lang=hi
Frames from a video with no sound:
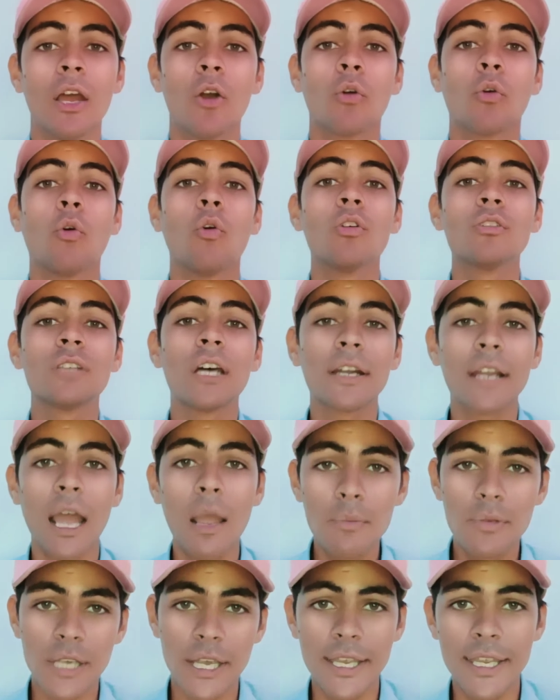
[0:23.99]
कौन सा टाइम
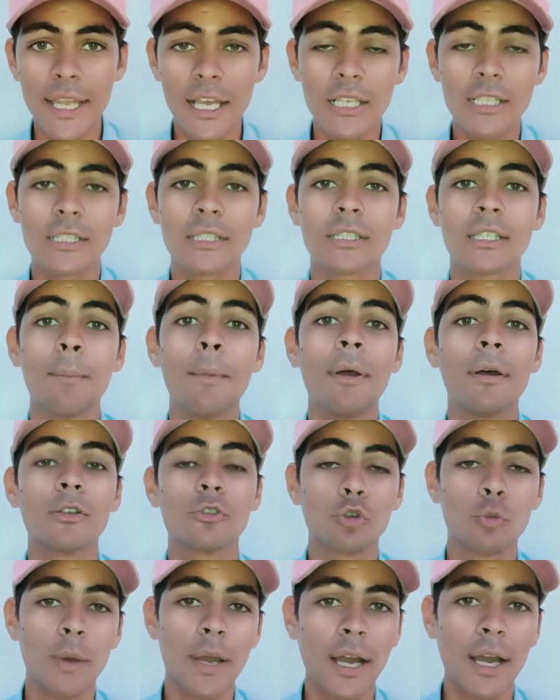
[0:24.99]
सही है सब
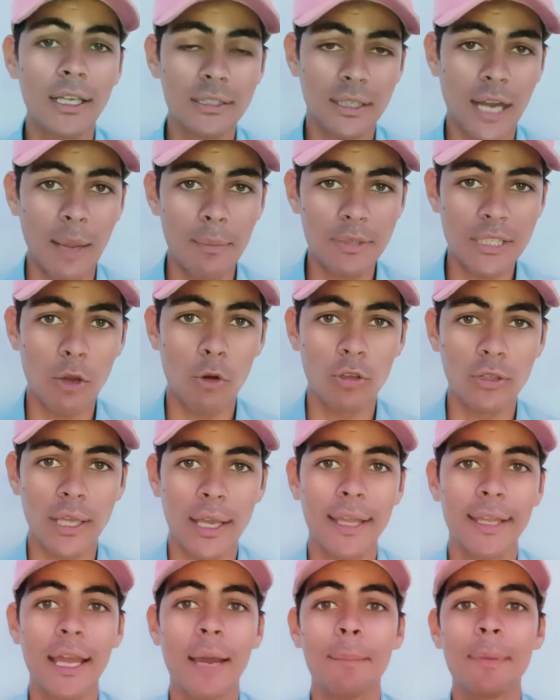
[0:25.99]
सुबह का टाइम सही होता
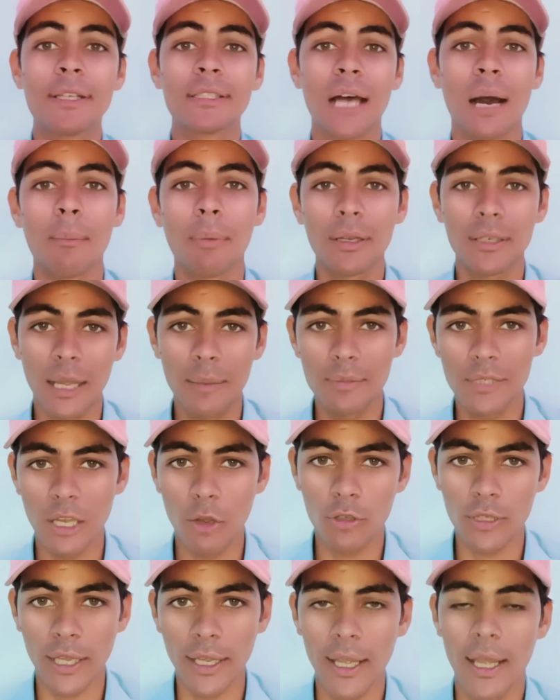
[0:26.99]
है या फिर शाम का टाइम सही
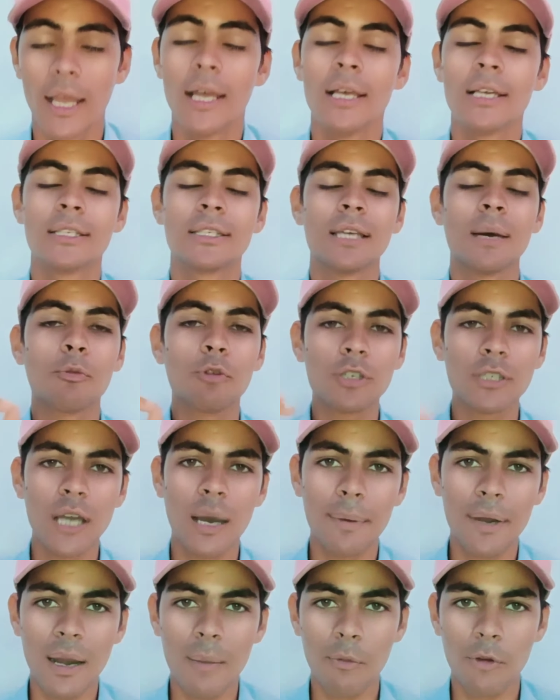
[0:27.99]
होता है सब कुछ यहाँ
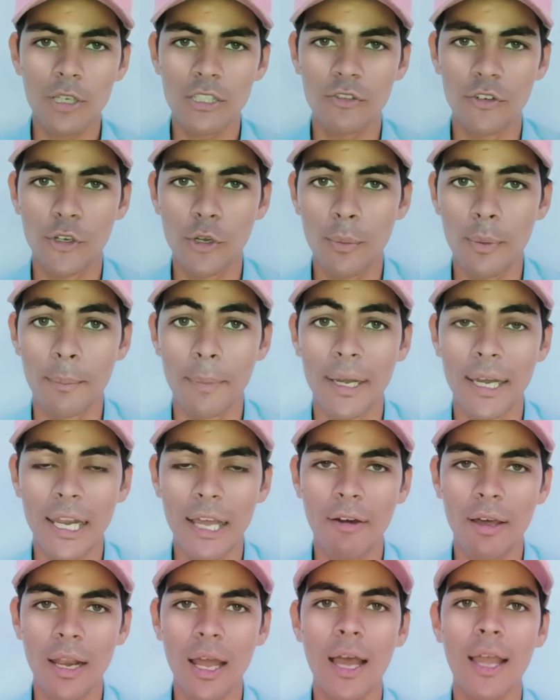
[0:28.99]
पर आपको इस वीडियो में मिलने
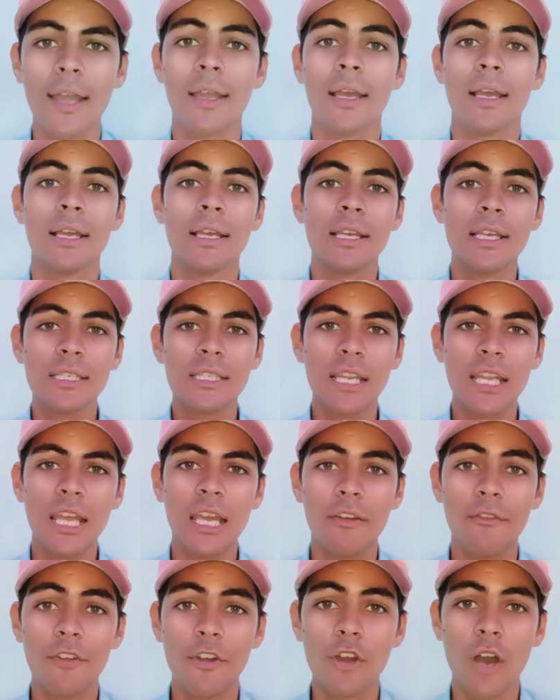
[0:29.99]
वाला है इसलिए ये
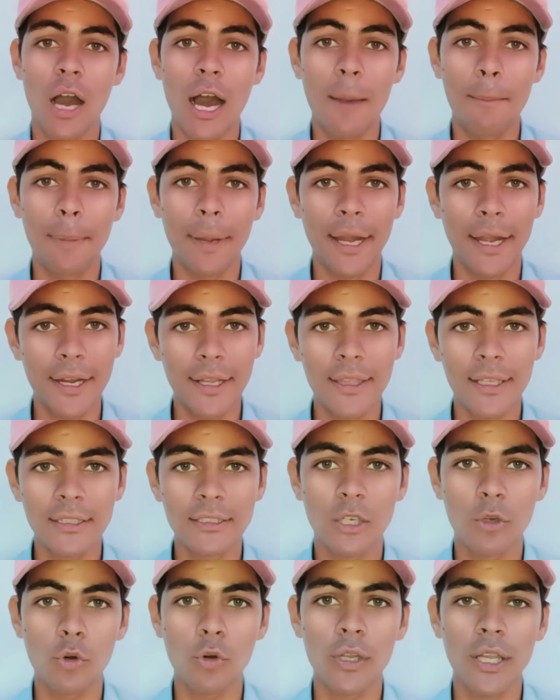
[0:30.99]
वीडियो आप एंड तक
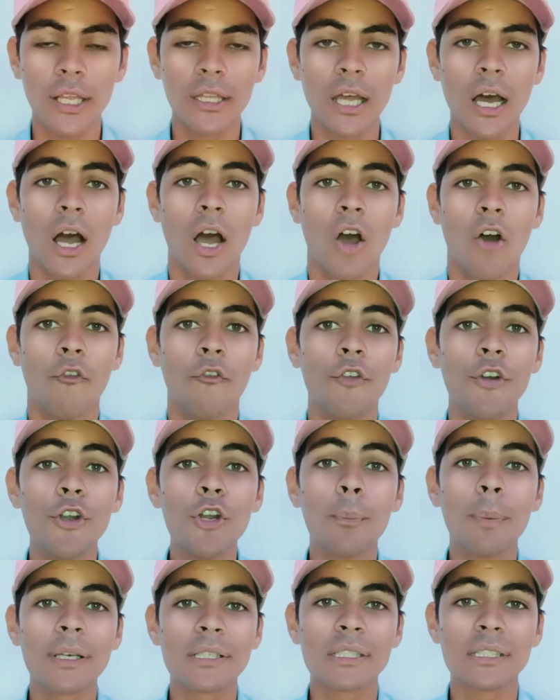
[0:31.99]
जरूर देखना वीडियो
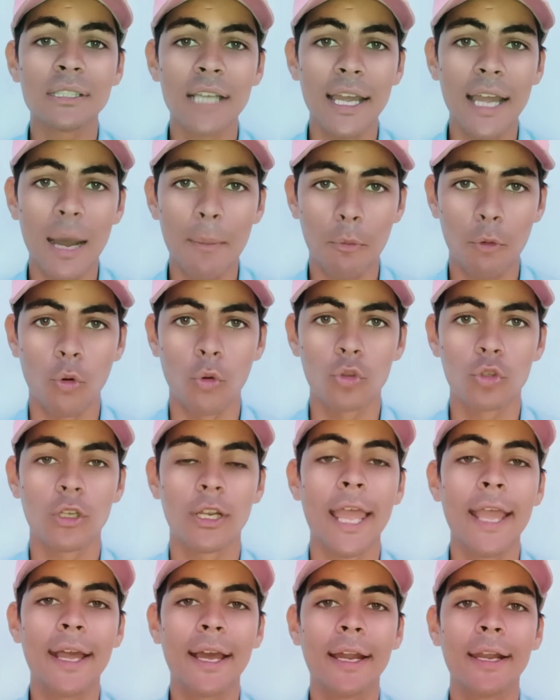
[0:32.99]
पसंद आया आपको तो
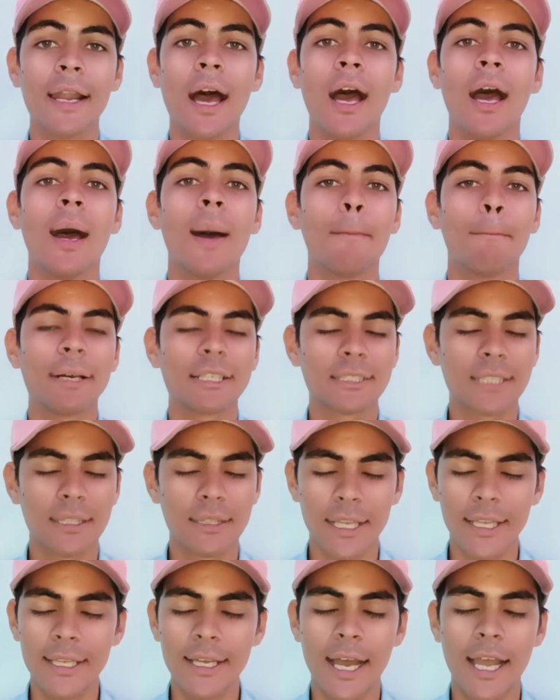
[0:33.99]
लाइक करना पसंद
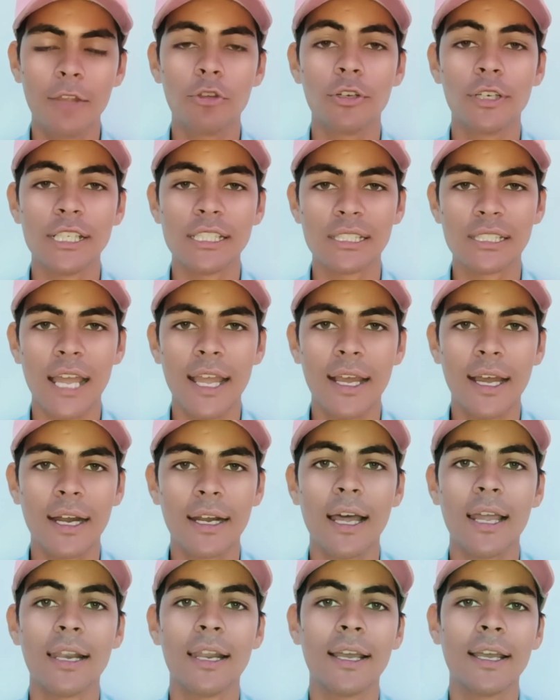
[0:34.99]
नहीं आए तो डिसलाइक
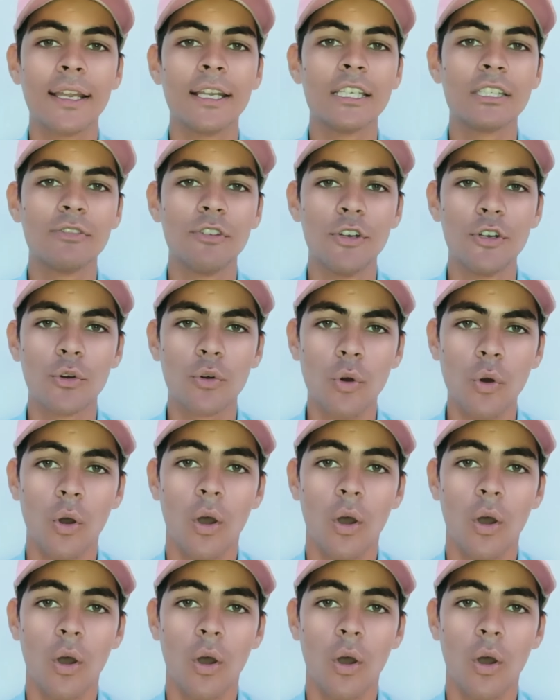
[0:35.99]
करना लेकिन इस वीडियो को